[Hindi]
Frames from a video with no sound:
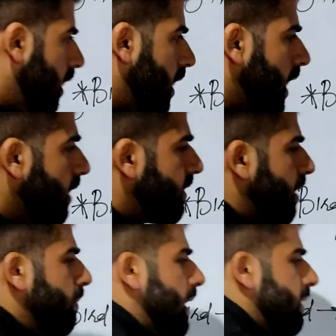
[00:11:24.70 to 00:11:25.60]
लेकिन
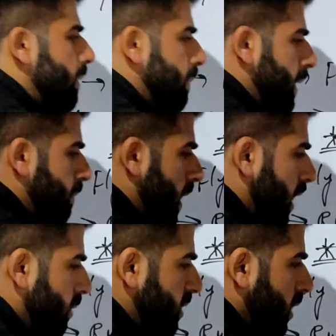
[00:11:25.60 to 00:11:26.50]
सर मैं जब अपने
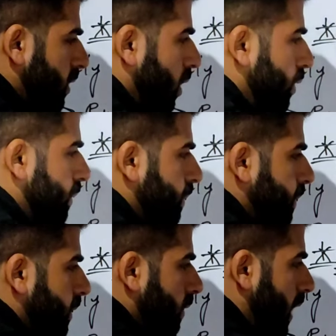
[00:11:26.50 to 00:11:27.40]
बाग में जाता हूं
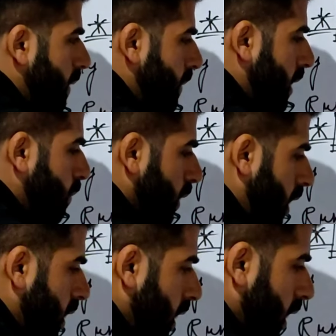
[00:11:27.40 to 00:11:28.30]
वहां पे एक
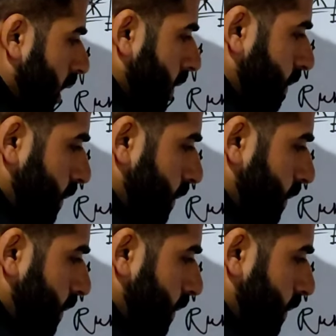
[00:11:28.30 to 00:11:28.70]
प्लांट खड़ा है